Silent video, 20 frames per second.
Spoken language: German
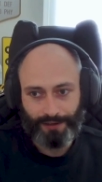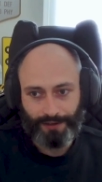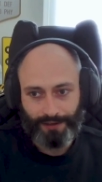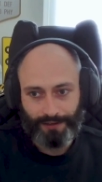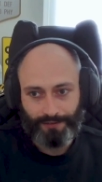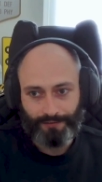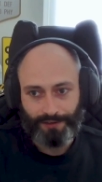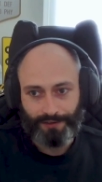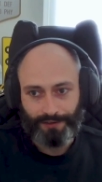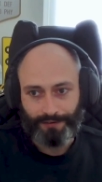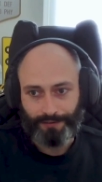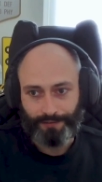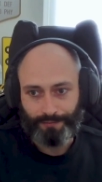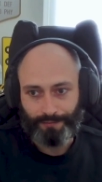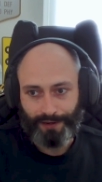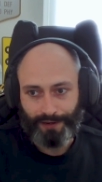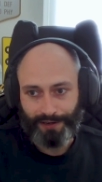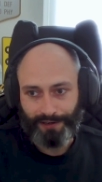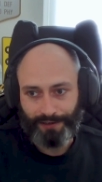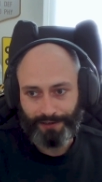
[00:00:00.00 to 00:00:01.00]
wenn
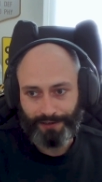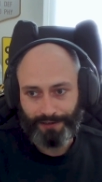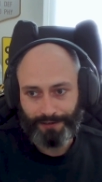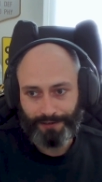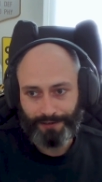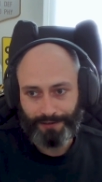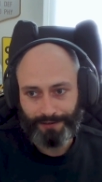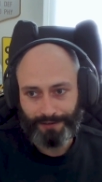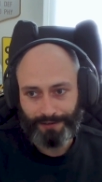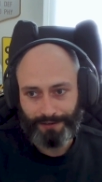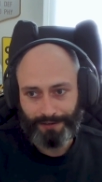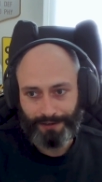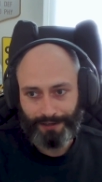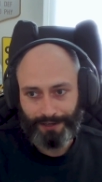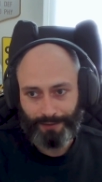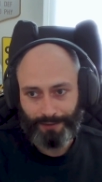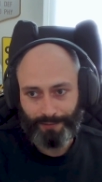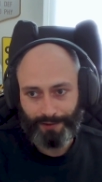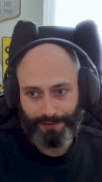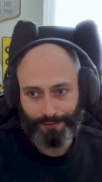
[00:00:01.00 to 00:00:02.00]
meine
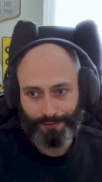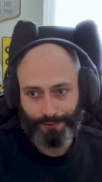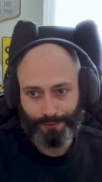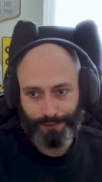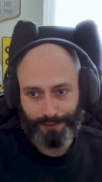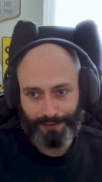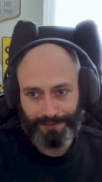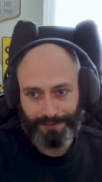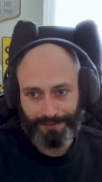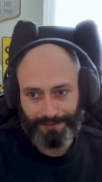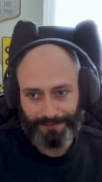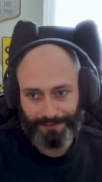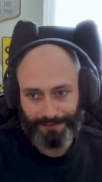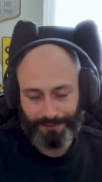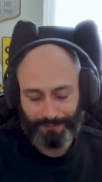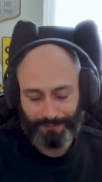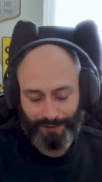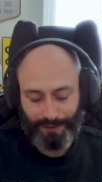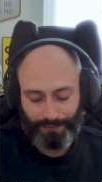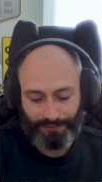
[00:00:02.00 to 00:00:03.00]
ArbeitskollegInnen
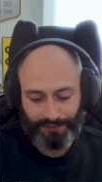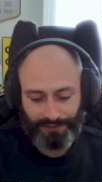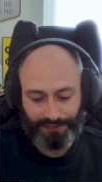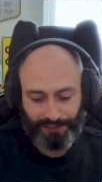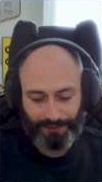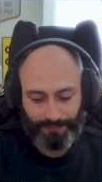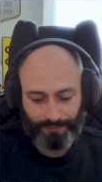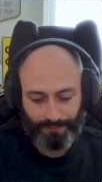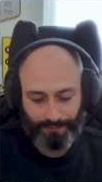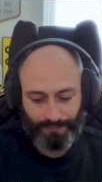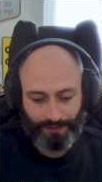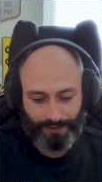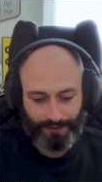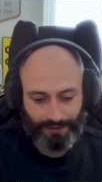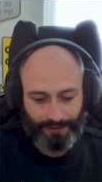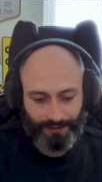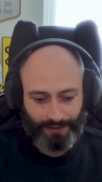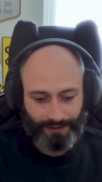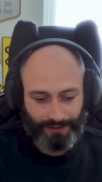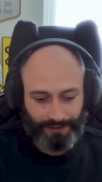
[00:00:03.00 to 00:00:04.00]
in meinem Team
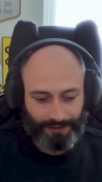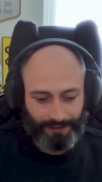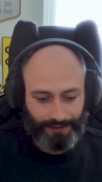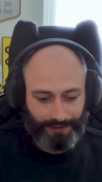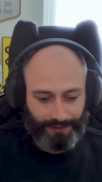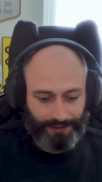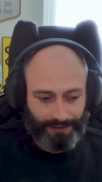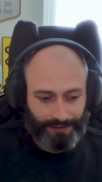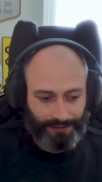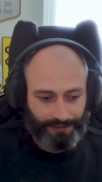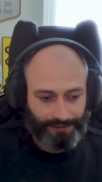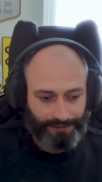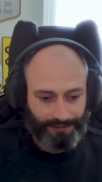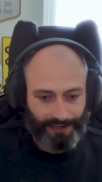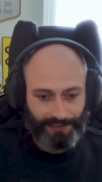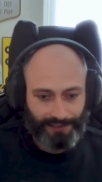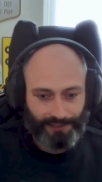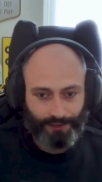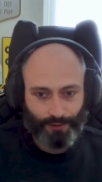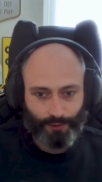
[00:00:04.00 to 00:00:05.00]
das
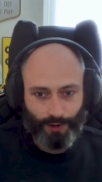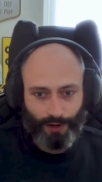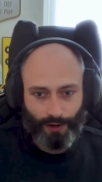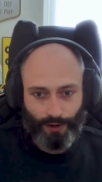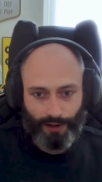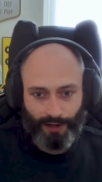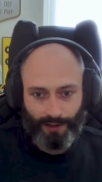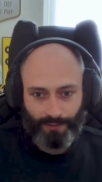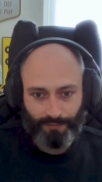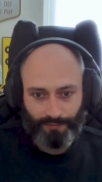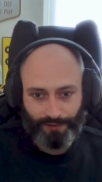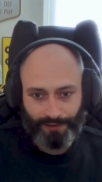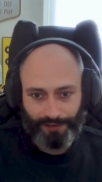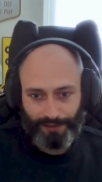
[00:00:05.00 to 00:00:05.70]
gleiche Know-how haben wie